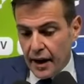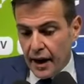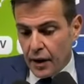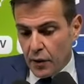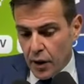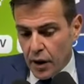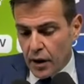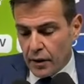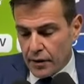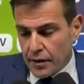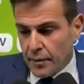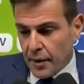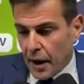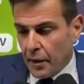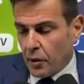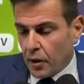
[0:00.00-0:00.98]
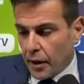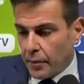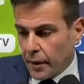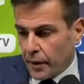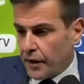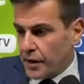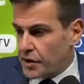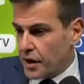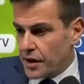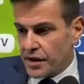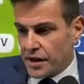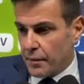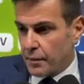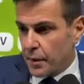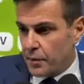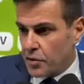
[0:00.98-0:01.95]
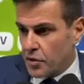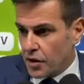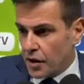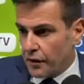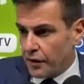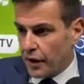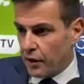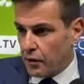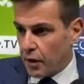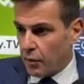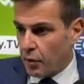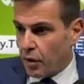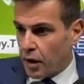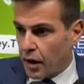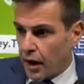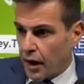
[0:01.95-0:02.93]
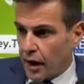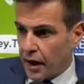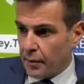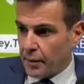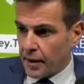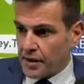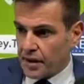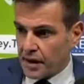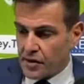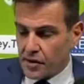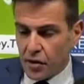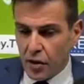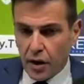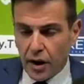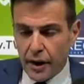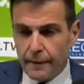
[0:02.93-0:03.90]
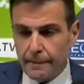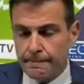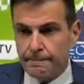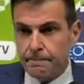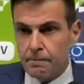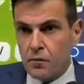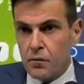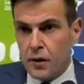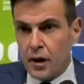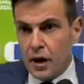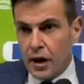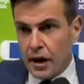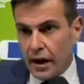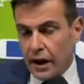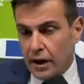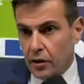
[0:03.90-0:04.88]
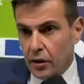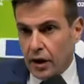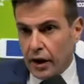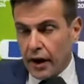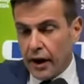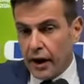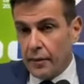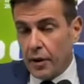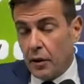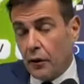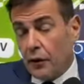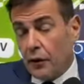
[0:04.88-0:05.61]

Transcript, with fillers: e quindi sappiamo che per vincere sempre bisogna fare una buona prestazione. Credo che l'abbiamo